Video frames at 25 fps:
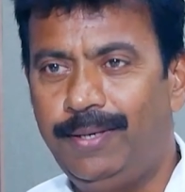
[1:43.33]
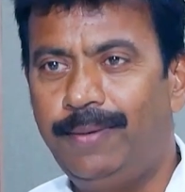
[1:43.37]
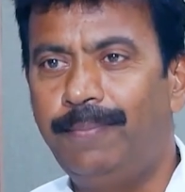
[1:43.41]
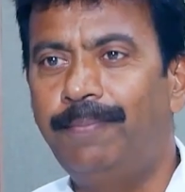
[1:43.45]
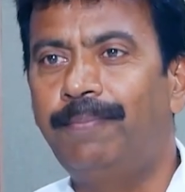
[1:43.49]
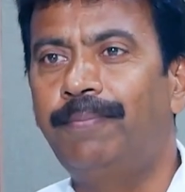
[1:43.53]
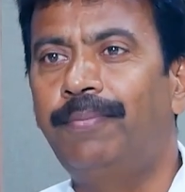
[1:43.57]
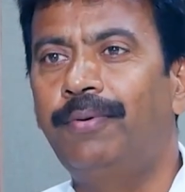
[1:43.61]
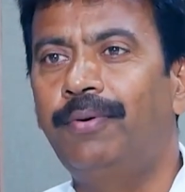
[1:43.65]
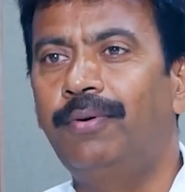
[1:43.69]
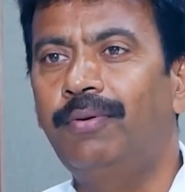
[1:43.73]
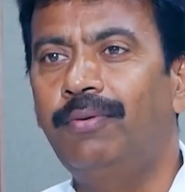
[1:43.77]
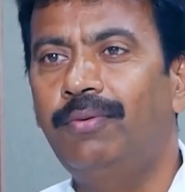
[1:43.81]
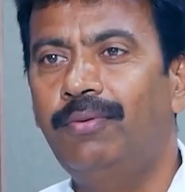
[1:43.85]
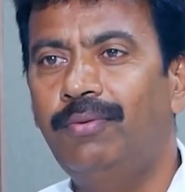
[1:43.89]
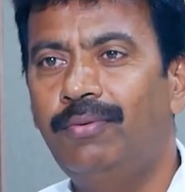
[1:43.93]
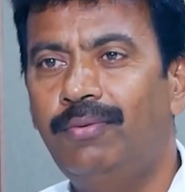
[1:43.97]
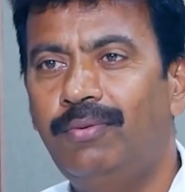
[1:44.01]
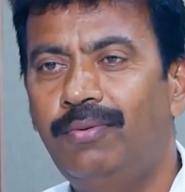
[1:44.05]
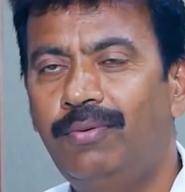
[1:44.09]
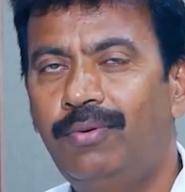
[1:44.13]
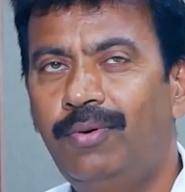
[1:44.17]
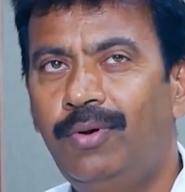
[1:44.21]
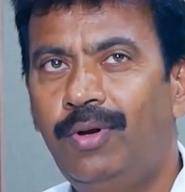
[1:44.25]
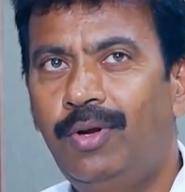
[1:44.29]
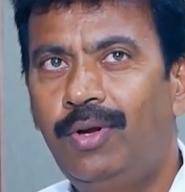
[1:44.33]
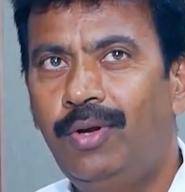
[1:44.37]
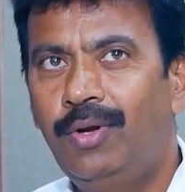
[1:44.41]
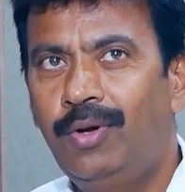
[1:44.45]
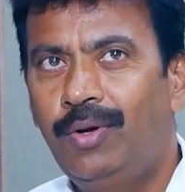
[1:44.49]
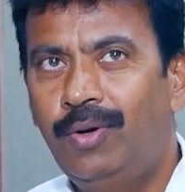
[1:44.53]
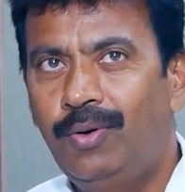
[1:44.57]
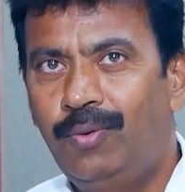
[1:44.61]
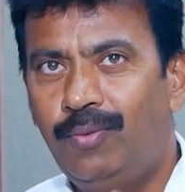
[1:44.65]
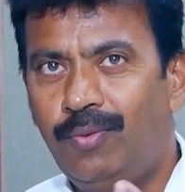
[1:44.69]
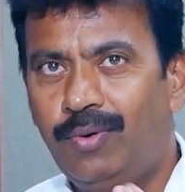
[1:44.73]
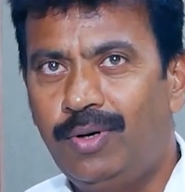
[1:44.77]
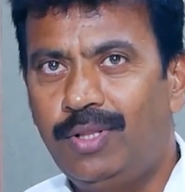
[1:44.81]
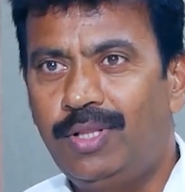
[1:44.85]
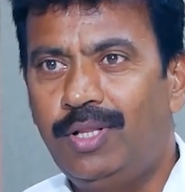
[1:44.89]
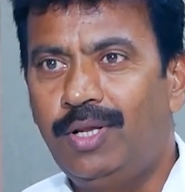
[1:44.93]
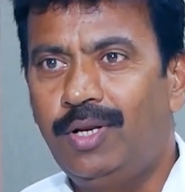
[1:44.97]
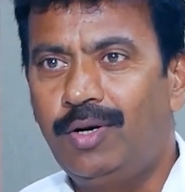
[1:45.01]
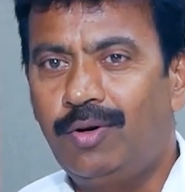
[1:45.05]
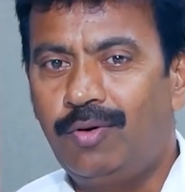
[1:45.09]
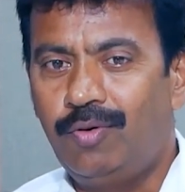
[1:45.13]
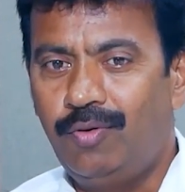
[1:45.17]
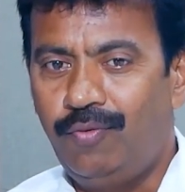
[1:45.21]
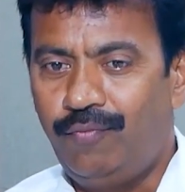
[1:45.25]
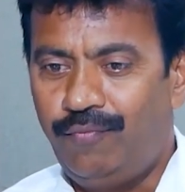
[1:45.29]
ఇప్పుడు ఉన్న
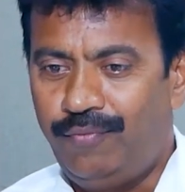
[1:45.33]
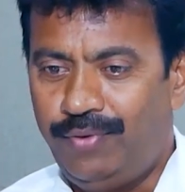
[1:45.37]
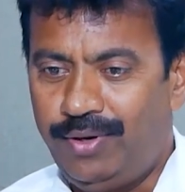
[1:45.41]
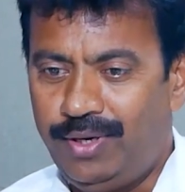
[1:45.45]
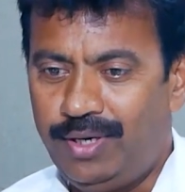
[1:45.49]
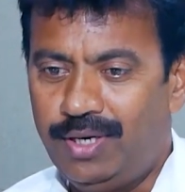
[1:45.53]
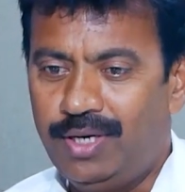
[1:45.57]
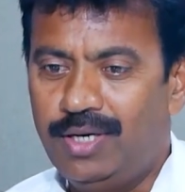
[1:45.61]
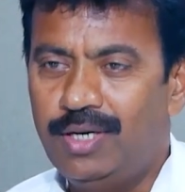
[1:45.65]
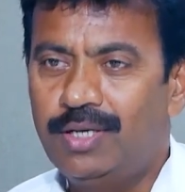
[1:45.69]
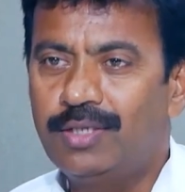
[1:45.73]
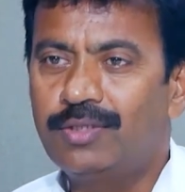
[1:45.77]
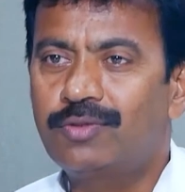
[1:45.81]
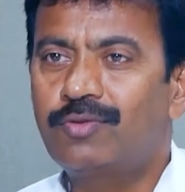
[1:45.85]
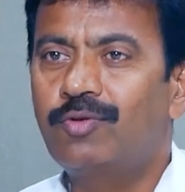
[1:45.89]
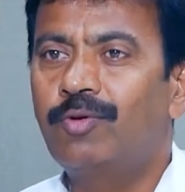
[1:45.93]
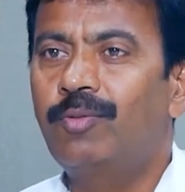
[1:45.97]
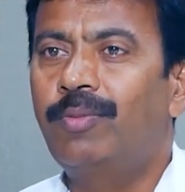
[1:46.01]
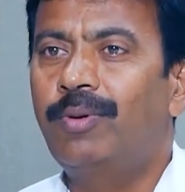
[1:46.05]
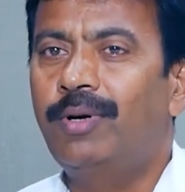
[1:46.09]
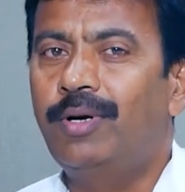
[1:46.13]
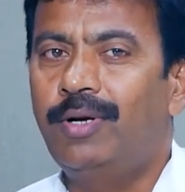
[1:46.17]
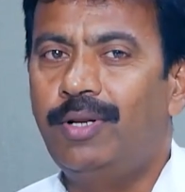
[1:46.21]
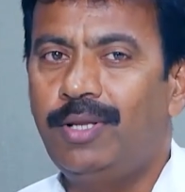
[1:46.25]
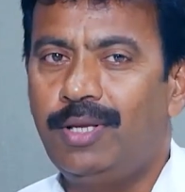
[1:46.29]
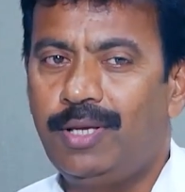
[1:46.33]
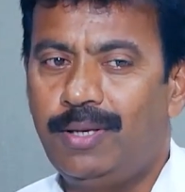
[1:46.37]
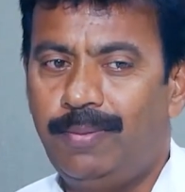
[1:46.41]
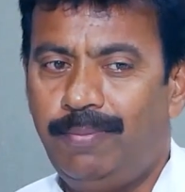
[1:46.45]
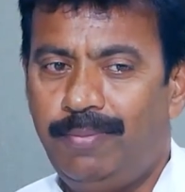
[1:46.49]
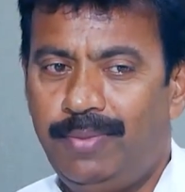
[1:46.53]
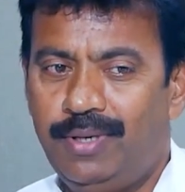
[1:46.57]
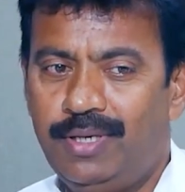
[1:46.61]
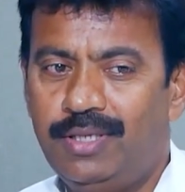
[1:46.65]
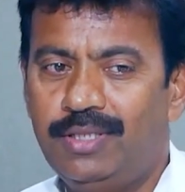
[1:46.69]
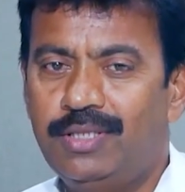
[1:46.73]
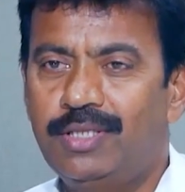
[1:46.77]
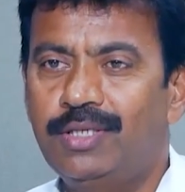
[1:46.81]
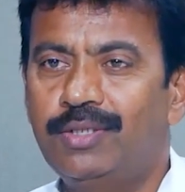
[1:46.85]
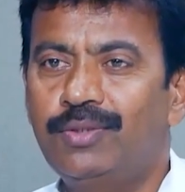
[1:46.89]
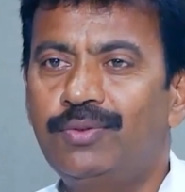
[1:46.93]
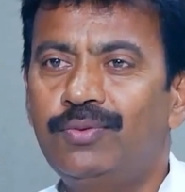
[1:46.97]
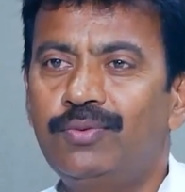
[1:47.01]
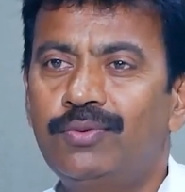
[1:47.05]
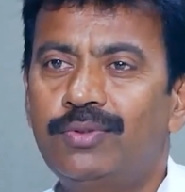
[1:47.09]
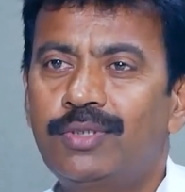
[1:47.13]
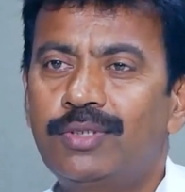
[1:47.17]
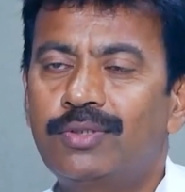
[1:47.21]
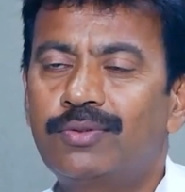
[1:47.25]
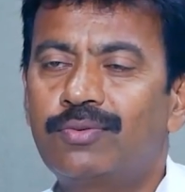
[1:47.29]
దాంట్లో వీట్ గ్రాస్తో పాటు ఇంకా మిగతా
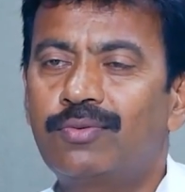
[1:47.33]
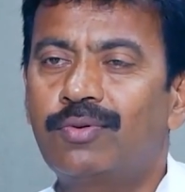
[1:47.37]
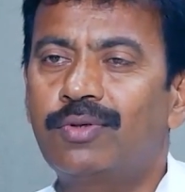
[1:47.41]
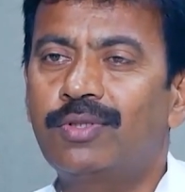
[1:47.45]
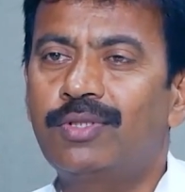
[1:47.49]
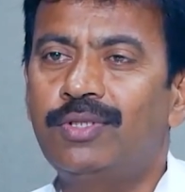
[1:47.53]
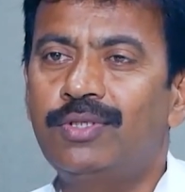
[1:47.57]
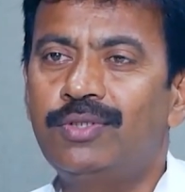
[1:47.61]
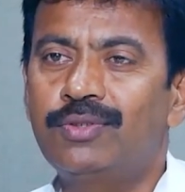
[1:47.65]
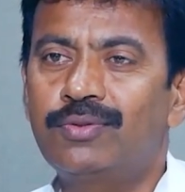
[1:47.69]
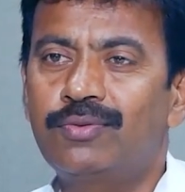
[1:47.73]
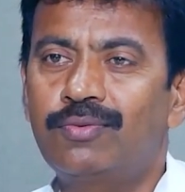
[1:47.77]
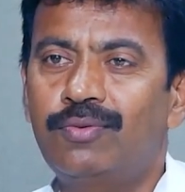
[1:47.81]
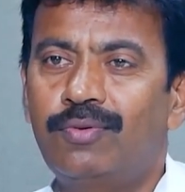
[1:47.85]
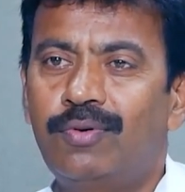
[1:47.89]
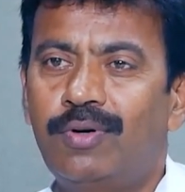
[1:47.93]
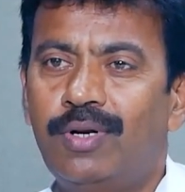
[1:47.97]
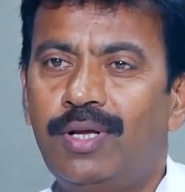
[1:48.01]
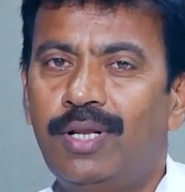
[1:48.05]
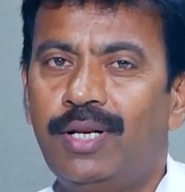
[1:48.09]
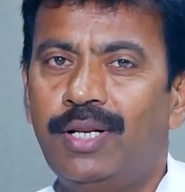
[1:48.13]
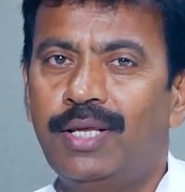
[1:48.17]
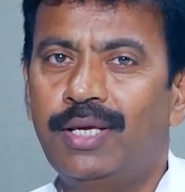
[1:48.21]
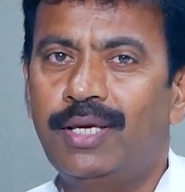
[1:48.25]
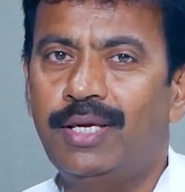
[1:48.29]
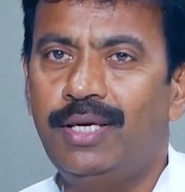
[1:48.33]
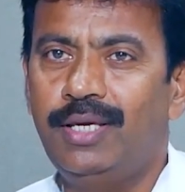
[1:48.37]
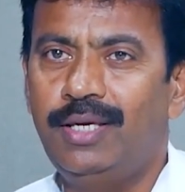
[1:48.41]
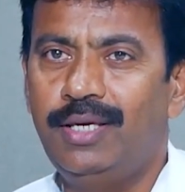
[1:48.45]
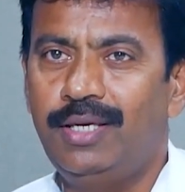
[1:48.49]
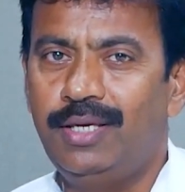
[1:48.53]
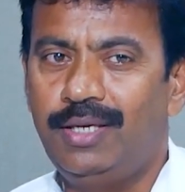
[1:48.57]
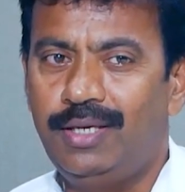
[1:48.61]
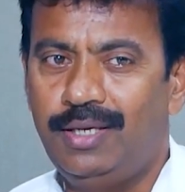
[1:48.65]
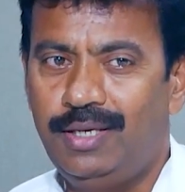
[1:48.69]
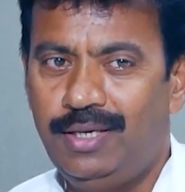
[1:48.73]
జ్యూసెస్ కూడా తీసుకోవడానికి